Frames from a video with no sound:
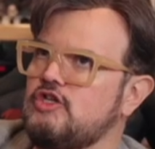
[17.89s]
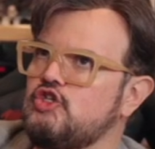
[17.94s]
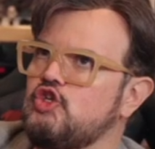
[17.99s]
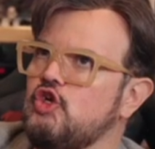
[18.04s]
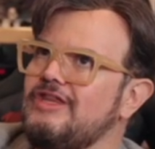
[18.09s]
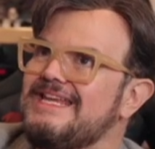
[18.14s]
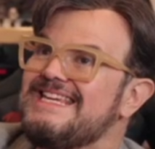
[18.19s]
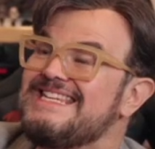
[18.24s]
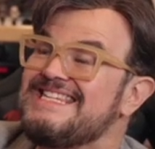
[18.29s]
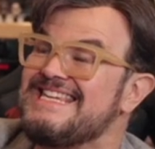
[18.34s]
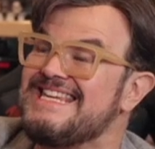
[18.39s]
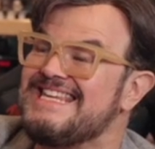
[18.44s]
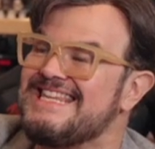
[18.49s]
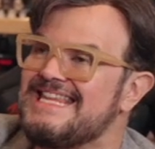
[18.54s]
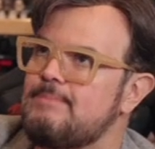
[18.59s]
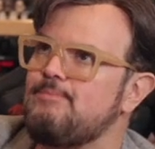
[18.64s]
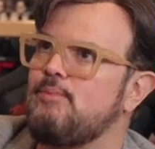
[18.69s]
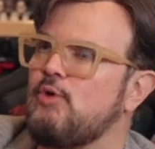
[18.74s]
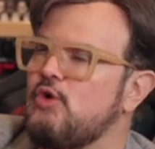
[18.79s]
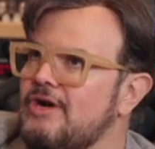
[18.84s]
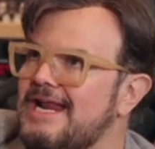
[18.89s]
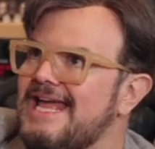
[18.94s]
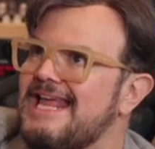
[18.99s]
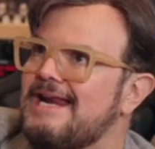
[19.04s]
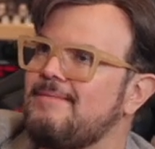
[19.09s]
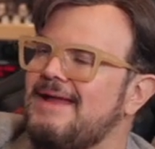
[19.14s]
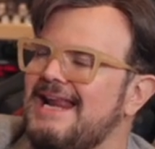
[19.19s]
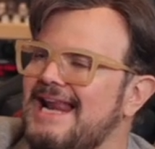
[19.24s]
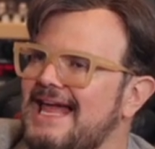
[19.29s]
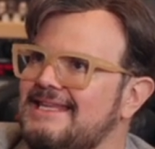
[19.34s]
Yo decidí
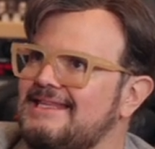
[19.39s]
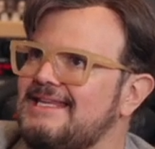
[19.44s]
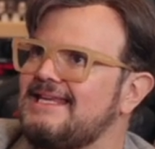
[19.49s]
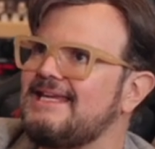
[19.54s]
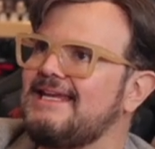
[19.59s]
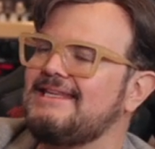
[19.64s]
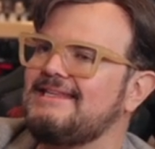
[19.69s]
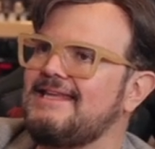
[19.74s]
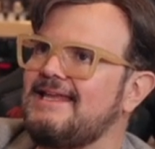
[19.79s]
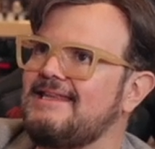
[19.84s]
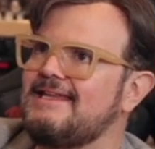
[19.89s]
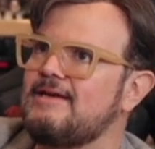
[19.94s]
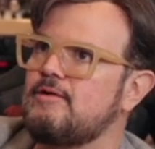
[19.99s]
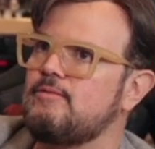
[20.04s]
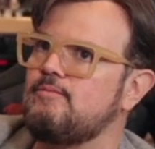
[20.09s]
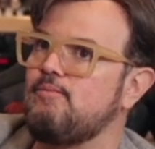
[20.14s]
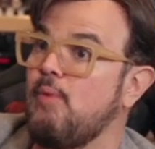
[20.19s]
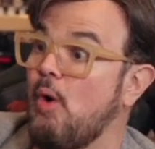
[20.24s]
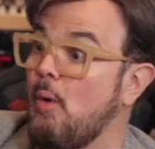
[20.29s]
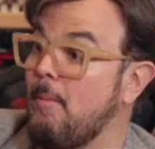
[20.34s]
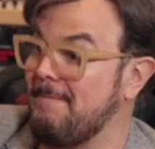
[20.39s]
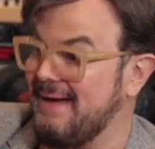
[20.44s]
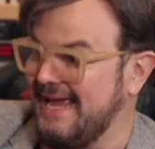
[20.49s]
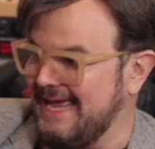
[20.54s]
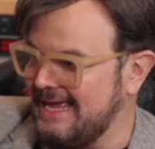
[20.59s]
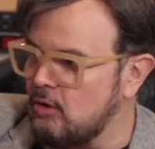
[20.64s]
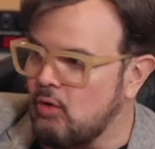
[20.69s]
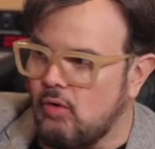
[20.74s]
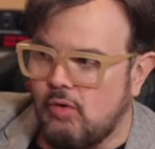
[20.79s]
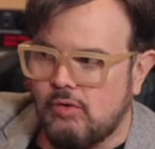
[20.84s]
ponerme la etiqueta de
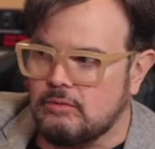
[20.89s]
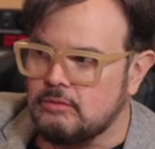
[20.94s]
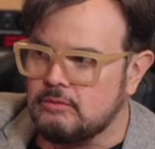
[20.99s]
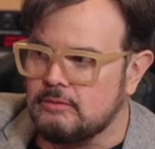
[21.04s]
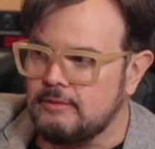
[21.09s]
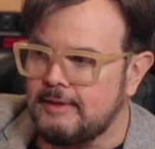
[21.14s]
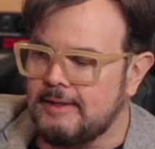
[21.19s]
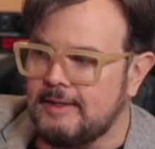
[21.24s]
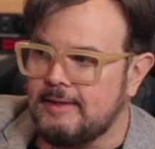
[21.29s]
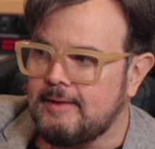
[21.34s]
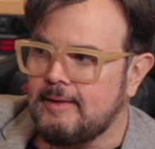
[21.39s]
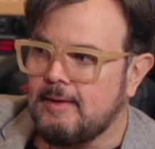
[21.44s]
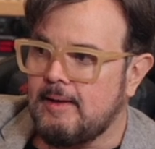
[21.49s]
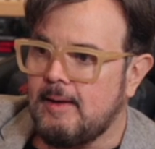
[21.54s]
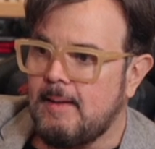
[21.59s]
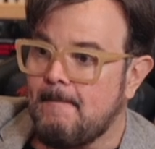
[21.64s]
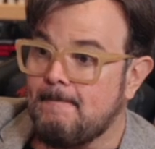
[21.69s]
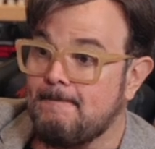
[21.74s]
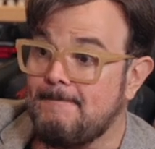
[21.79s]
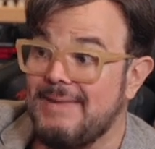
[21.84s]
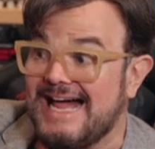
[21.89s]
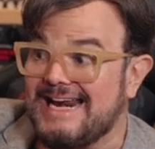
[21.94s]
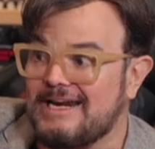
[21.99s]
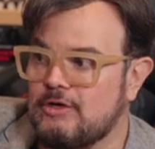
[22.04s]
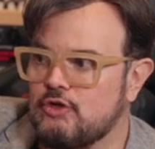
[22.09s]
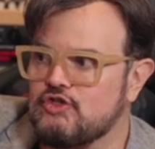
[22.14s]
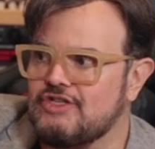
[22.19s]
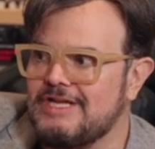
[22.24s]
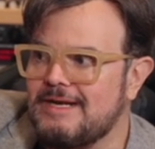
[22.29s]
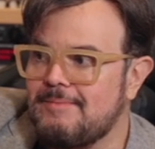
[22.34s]
popero para
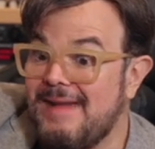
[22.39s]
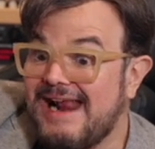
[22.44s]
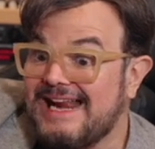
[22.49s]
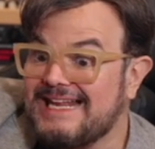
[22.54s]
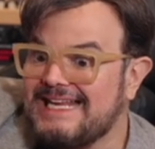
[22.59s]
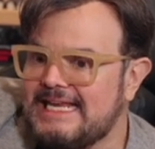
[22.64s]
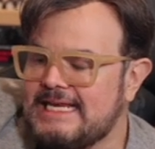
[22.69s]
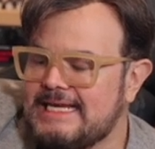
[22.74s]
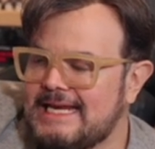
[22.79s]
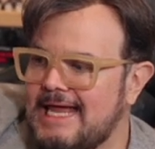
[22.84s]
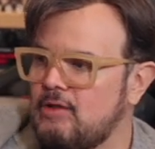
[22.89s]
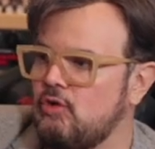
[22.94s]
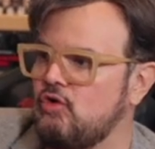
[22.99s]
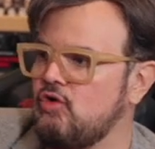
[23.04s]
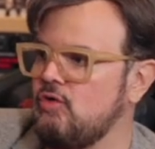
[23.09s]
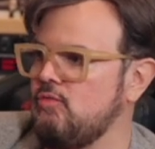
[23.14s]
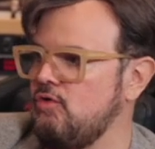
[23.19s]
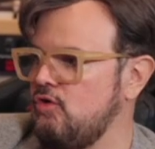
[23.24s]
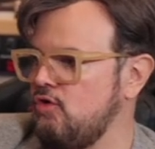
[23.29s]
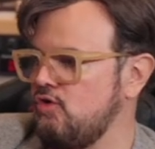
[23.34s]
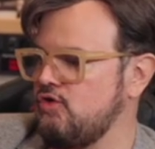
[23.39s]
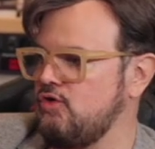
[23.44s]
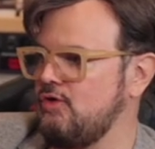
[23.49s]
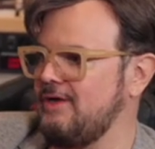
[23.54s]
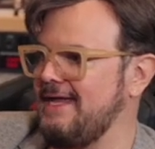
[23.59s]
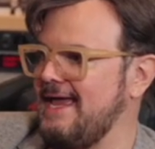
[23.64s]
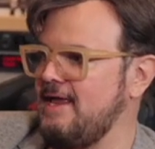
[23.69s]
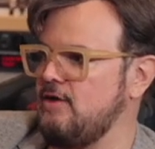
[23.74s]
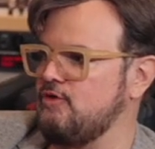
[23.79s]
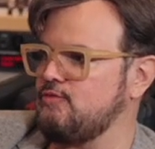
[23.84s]
no ser marginado como los
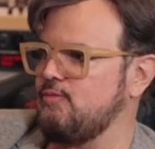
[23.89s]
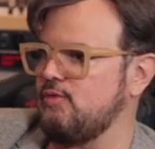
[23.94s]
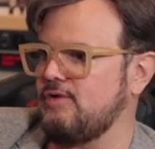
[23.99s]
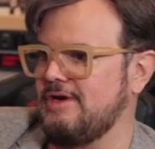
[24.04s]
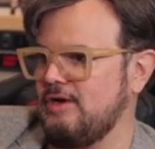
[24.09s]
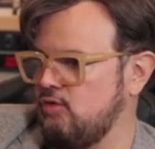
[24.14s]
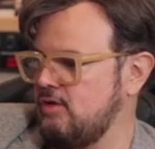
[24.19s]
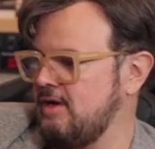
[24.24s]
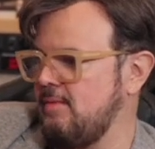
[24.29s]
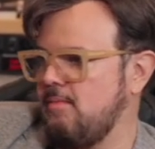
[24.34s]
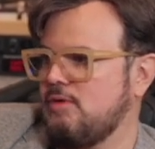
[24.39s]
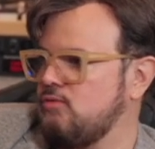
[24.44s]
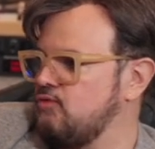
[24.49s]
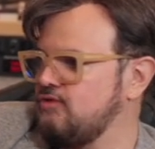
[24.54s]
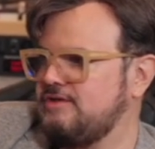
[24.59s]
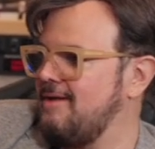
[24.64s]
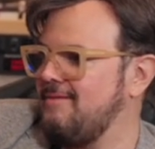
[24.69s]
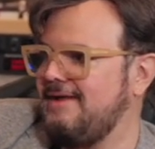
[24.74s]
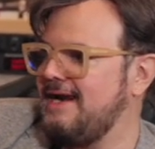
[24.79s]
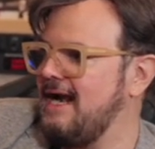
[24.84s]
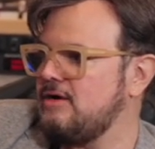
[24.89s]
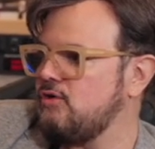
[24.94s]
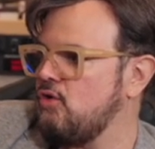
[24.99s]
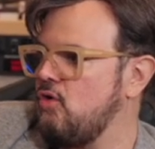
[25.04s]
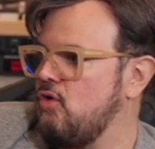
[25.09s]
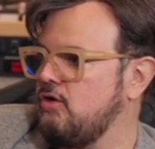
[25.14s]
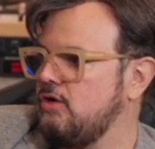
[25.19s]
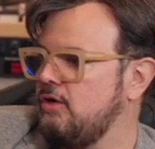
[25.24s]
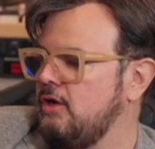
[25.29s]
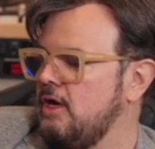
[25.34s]
rockeros, porque lo que me gustaba era el
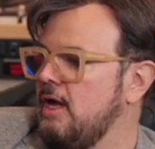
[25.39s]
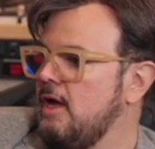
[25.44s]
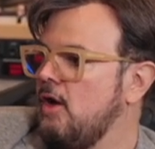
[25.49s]
rock.